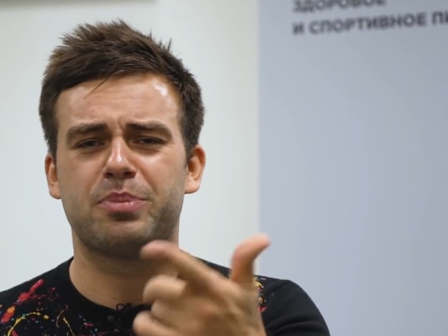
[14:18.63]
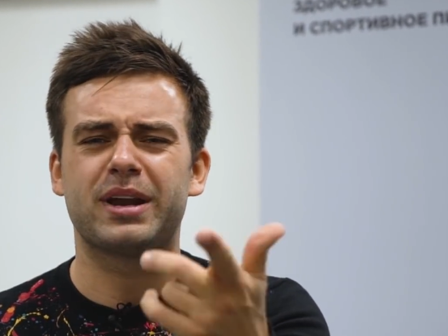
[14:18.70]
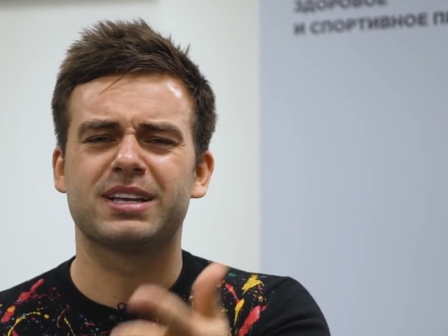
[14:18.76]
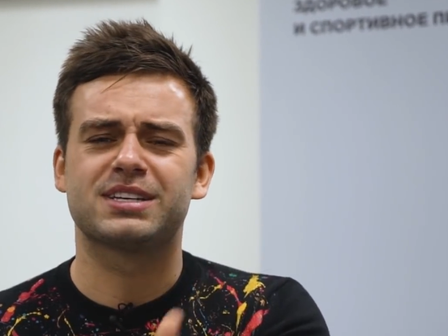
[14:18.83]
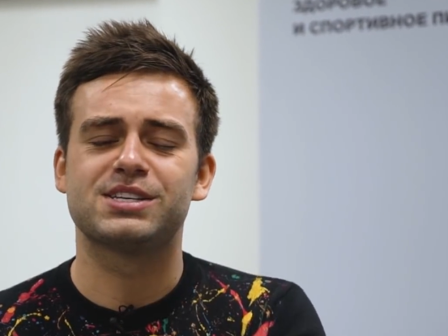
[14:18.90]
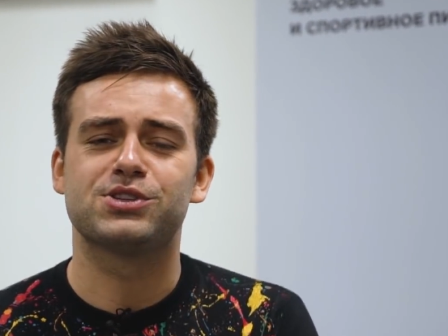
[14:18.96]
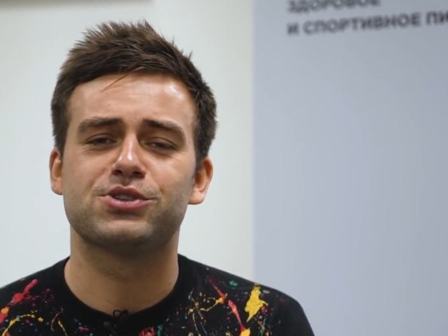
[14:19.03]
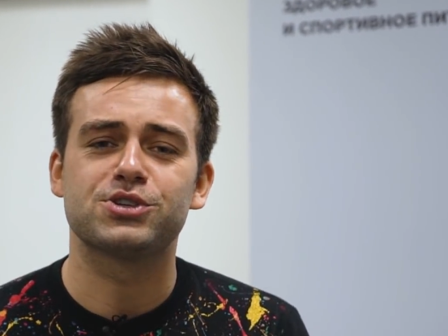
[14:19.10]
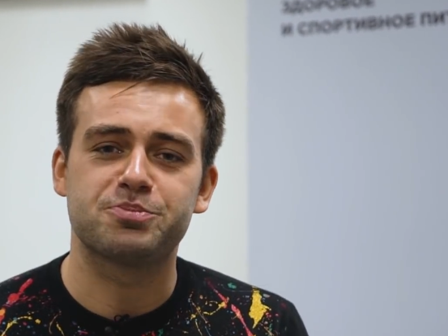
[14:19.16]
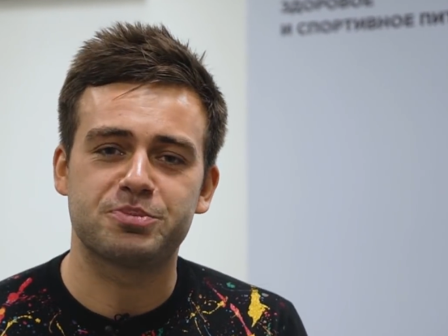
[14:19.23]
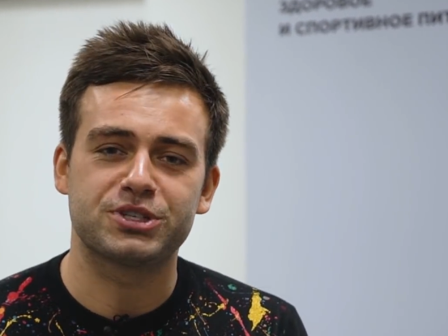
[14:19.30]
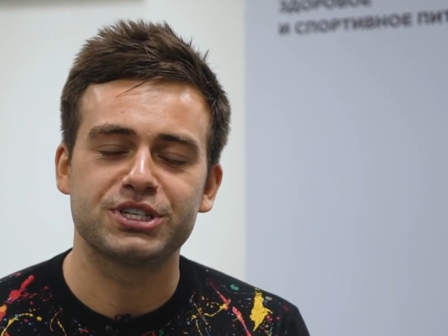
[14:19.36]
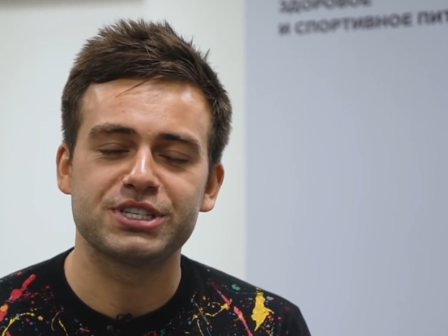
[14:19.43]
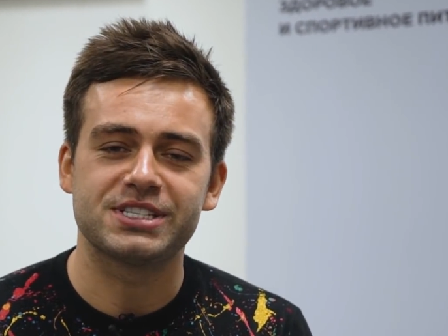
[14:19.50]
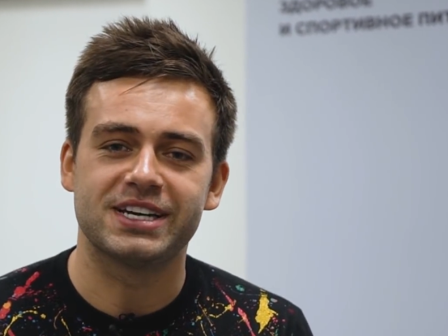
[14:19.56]
Парни, кстати, тоже
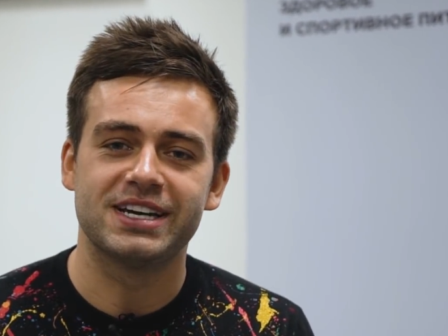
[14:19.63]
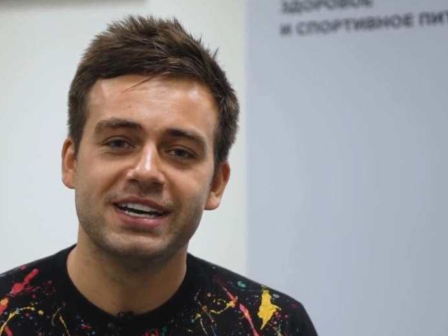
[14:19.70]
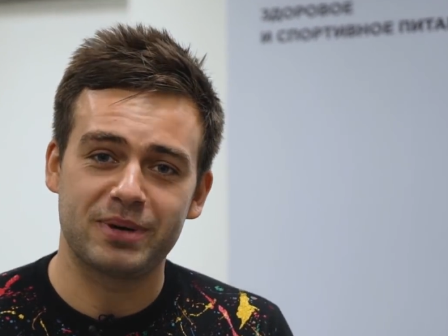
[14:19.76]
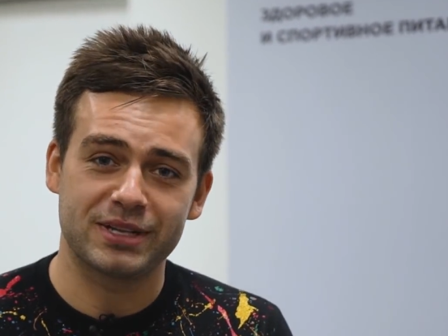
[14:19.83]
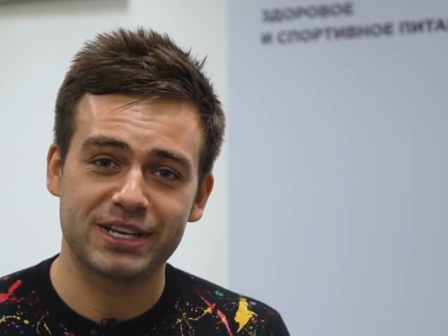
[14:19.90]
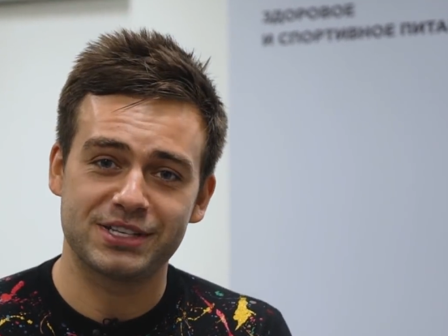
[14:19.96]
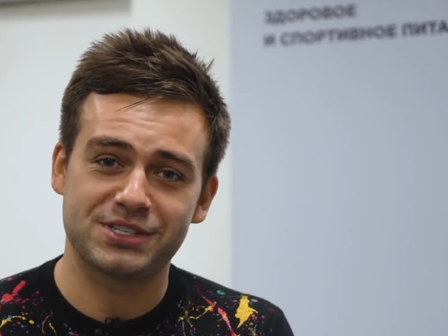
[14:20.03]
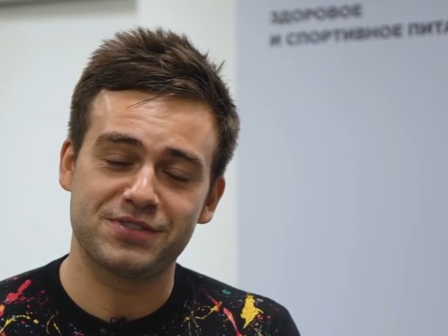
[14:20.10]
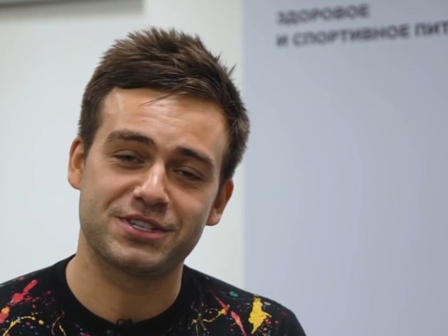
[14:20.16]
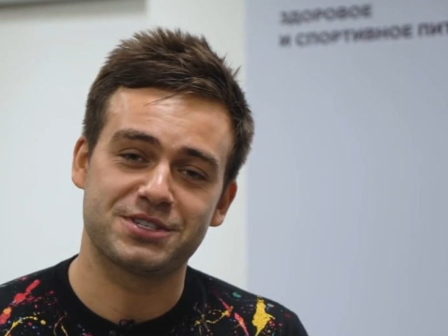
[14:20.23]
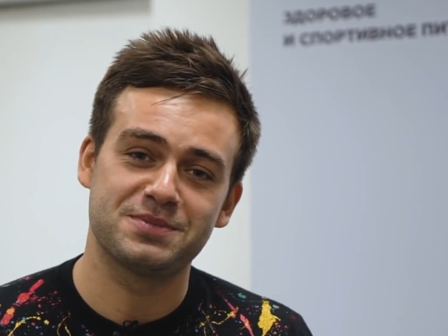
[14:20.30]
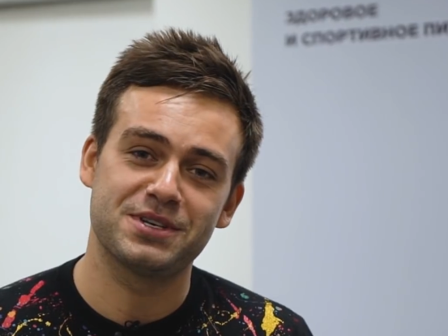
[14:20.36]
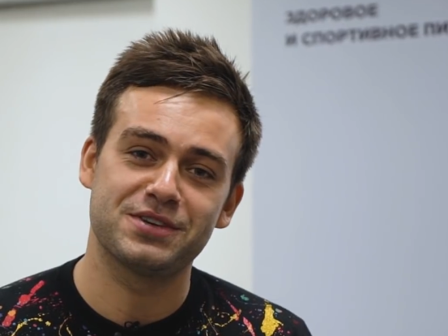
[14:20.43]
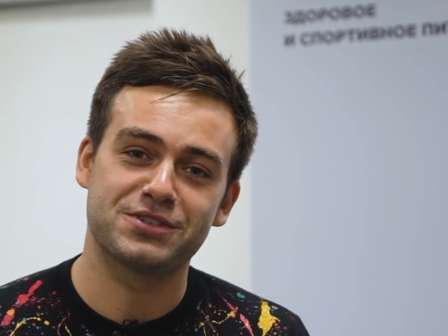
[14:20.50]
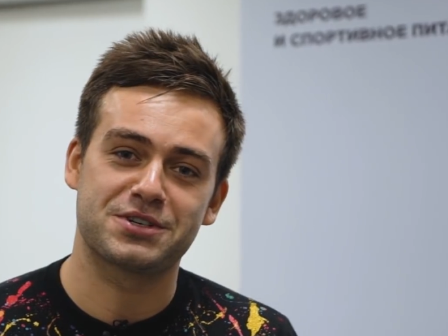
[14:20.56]
пишите, подарите
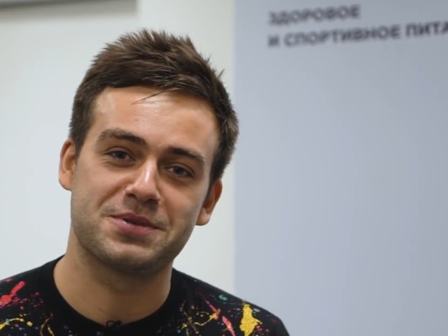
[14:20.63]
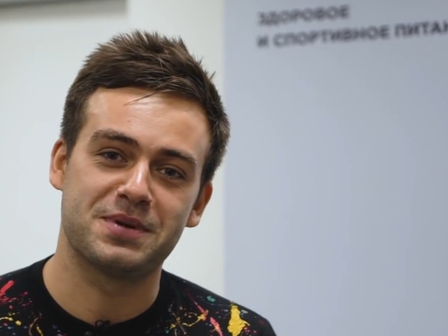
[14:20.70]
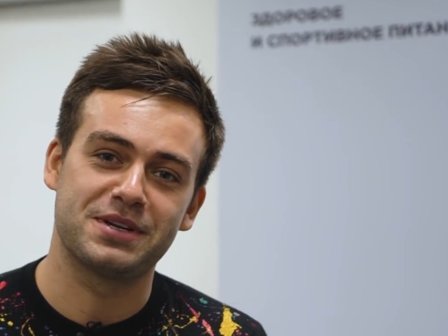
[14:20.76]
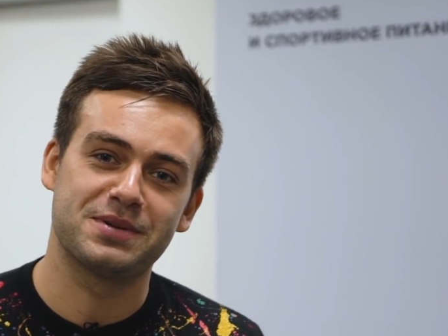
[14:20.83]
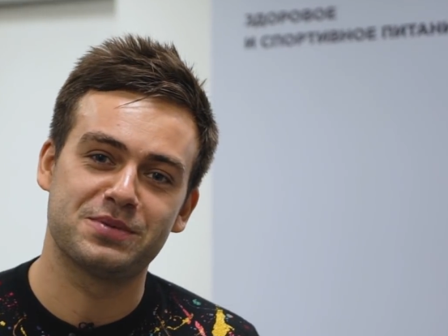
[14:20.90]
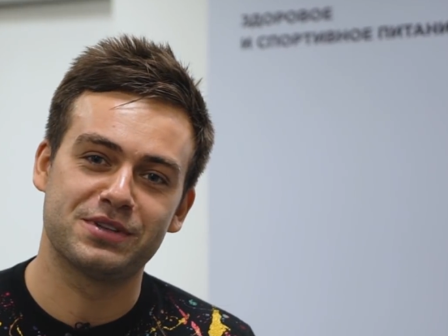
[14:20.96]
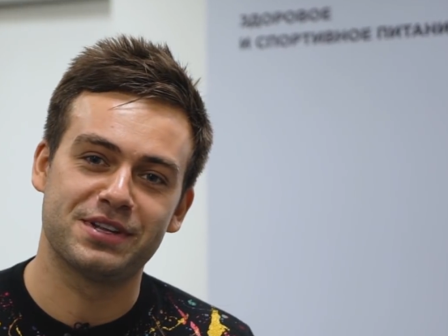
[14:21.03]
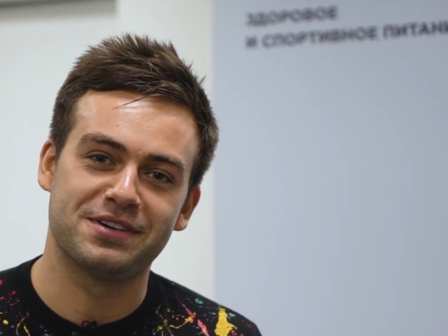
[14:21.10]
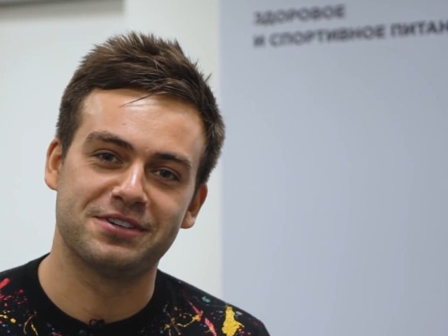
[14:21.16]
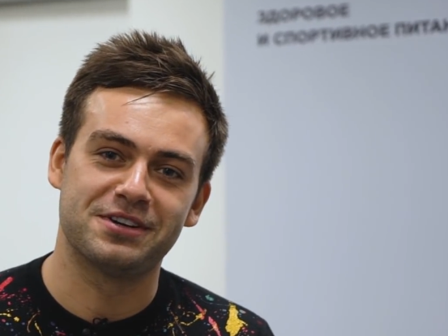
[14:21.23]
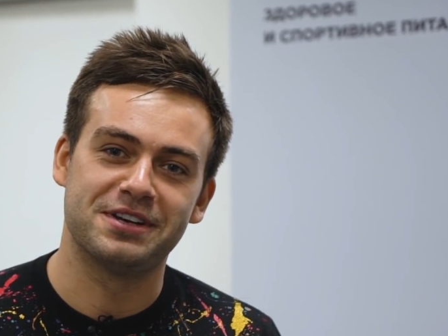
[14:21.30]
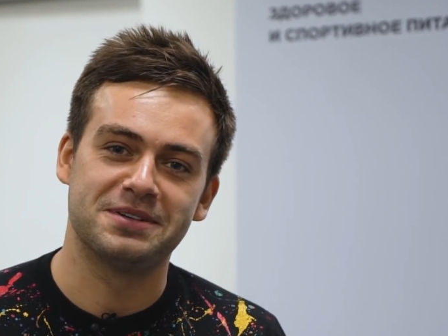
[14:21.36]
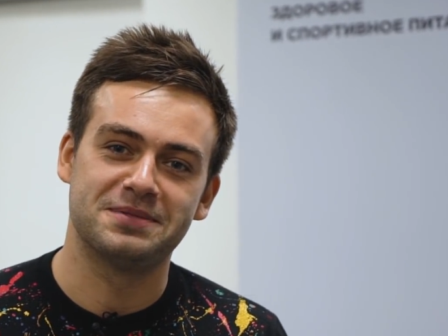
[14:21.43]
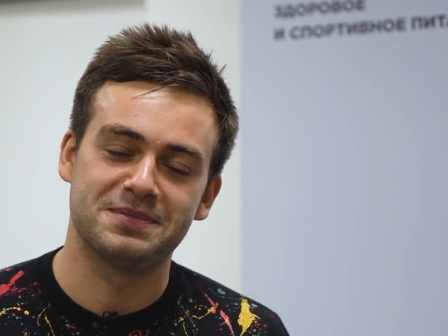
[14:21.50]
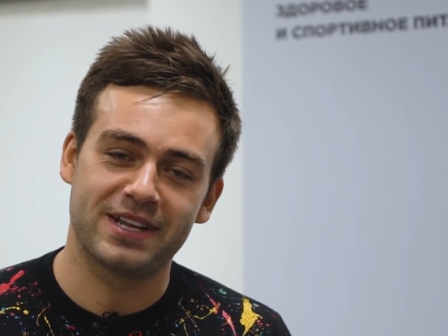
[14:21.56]
вашим девушкам, они будут
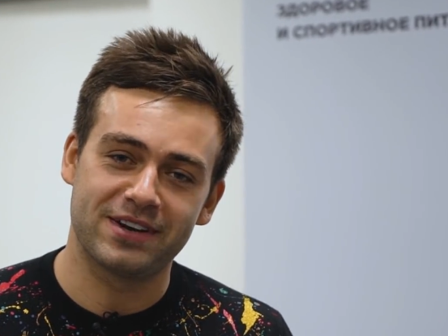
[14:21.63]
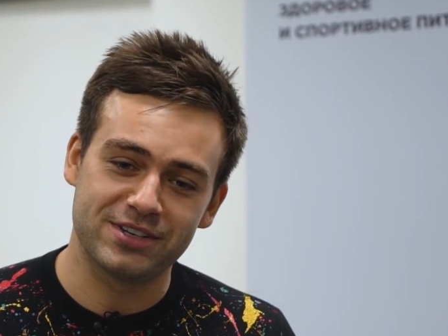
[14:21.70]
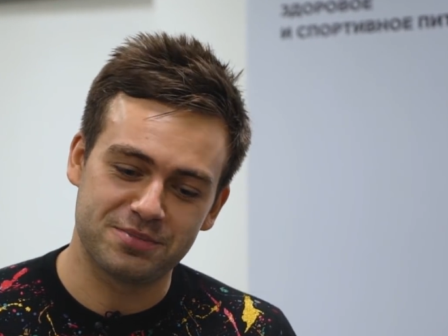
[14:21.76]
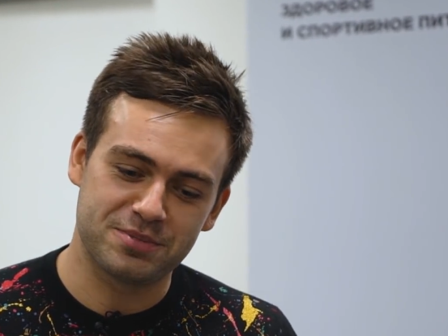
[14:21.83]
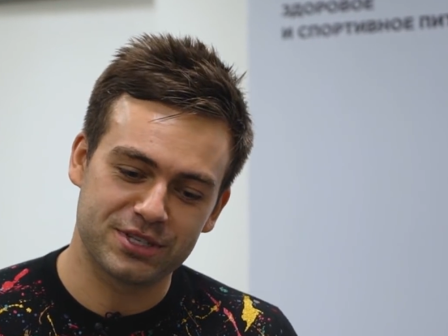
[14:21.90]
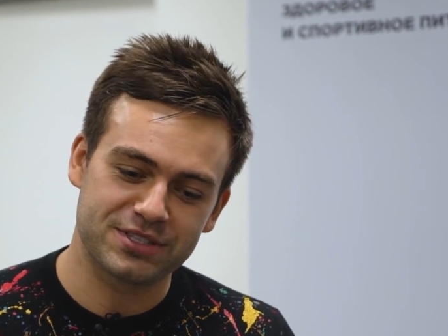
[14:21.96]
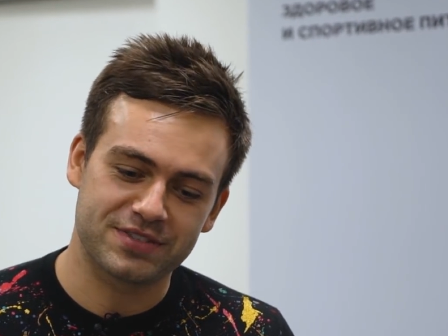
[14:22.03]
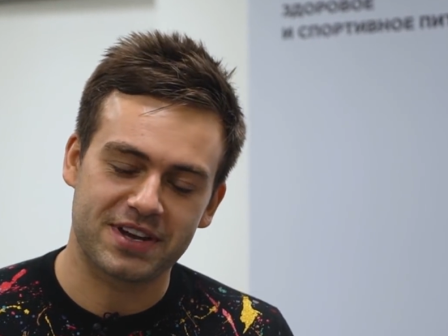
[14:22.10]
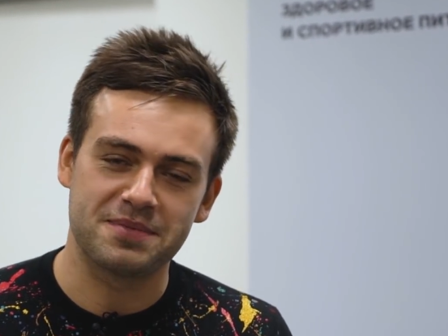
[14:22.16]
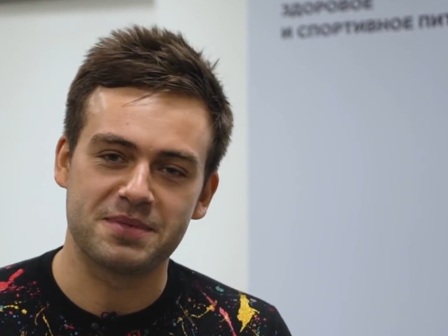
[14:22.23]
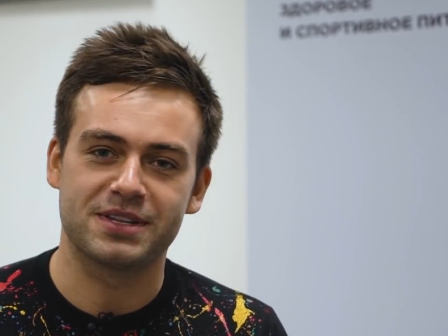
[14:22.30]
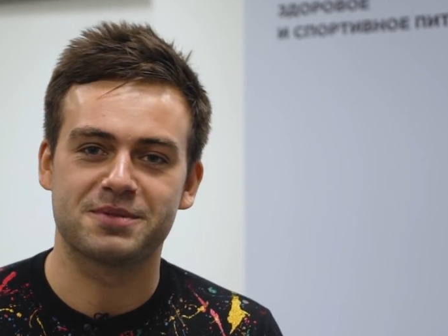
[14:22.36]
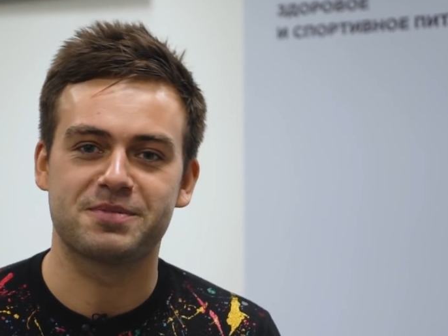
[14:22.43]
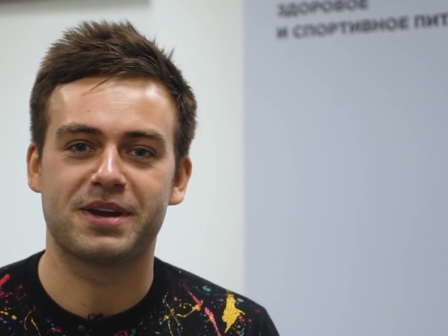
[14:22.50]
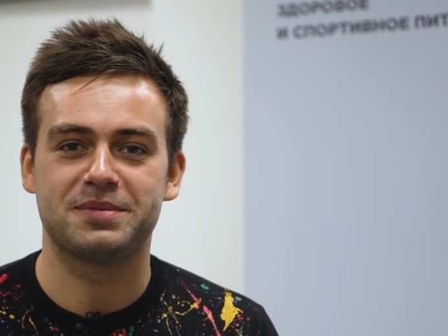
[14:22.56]
довольны. Давайте, пишите в
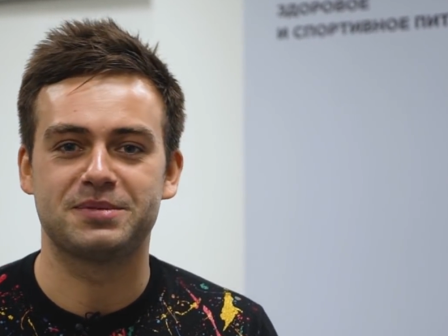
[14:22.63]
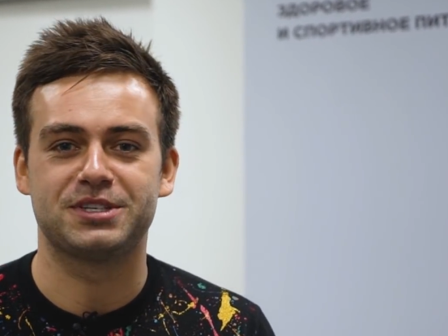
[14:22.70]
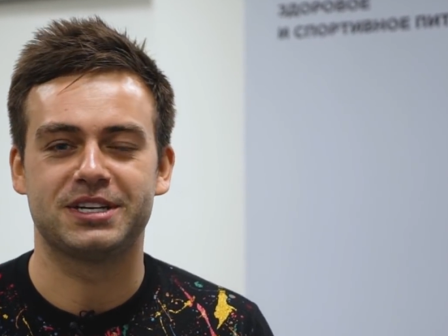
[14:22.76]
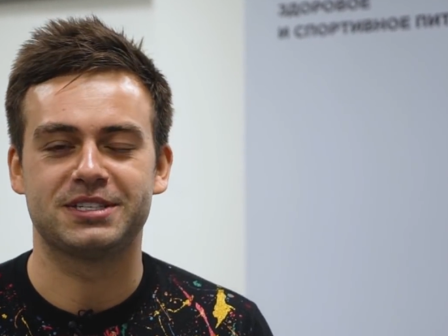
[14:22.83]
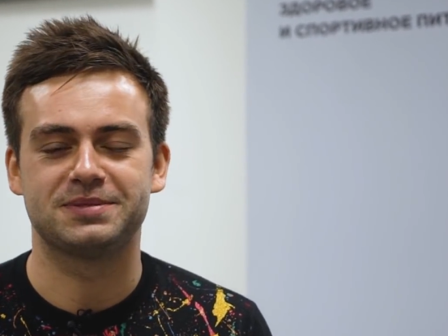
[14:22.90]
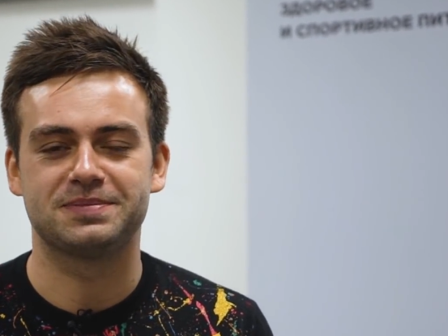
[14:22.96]
комменты прямо сейчас.